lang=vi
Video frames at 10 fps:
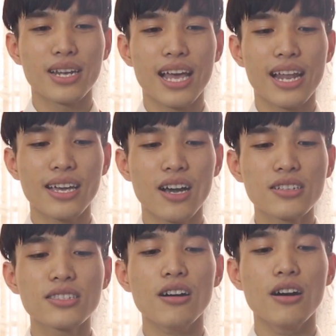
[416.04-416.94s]
mình lại thấy
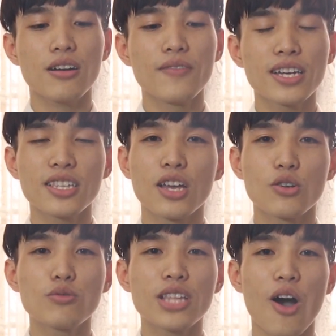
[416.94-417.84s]
ấn tượng với cái
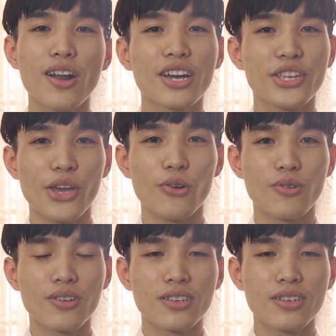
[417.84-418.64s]
tên của tội rất là nhiều